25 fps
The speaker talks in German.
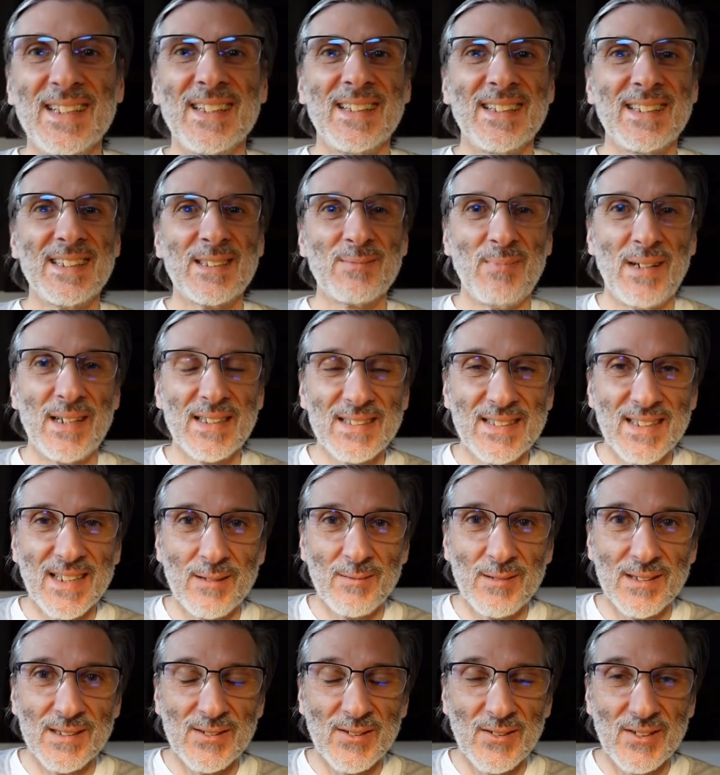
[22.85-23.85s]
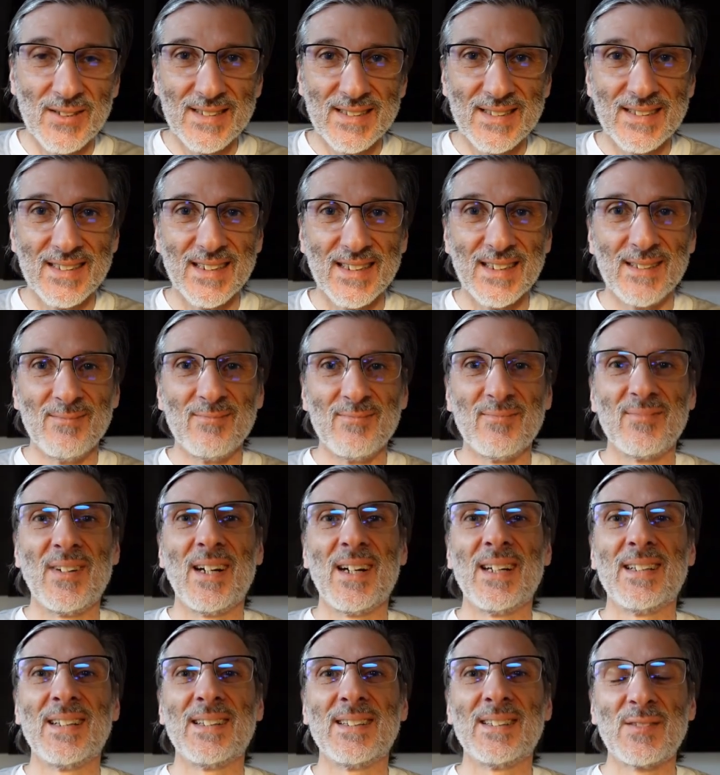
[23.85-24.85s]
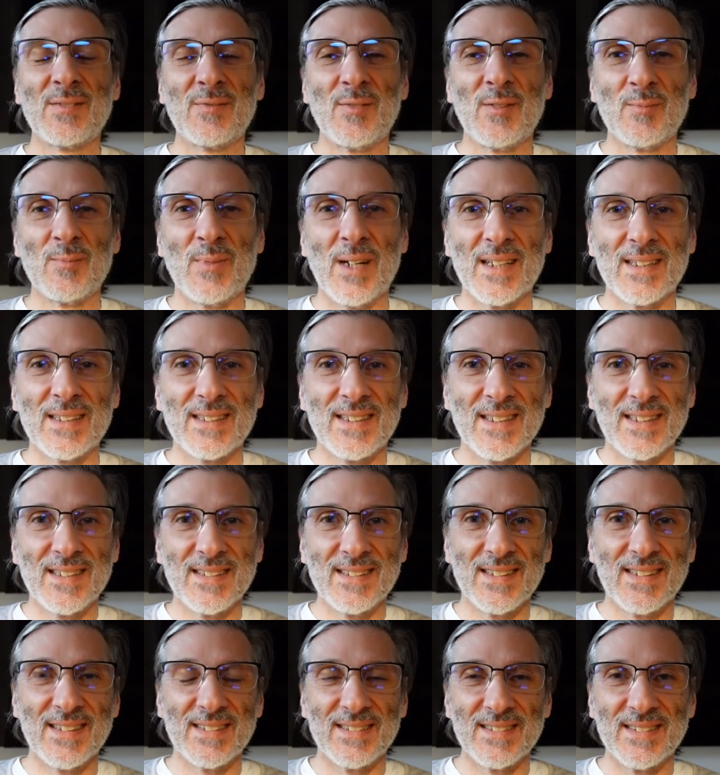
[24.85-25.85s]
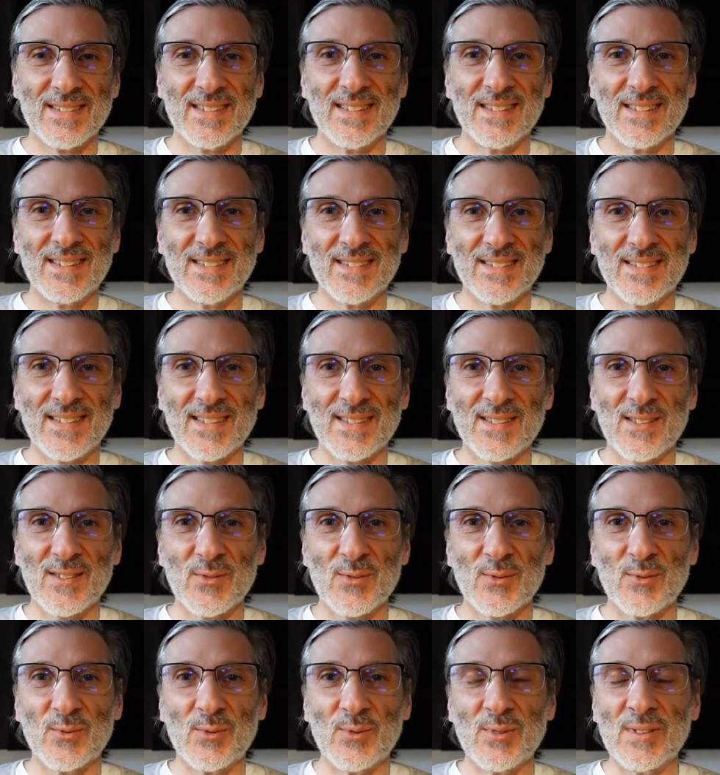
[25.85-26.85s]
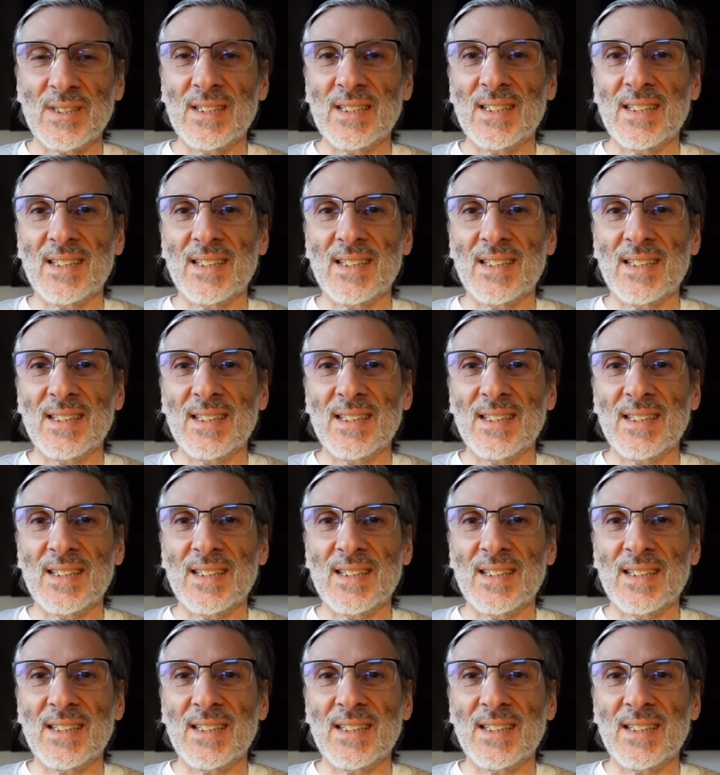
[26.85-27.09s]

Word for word: Ich mache sie aber trotzdem, weil ich von meinen Kindern äh, dazu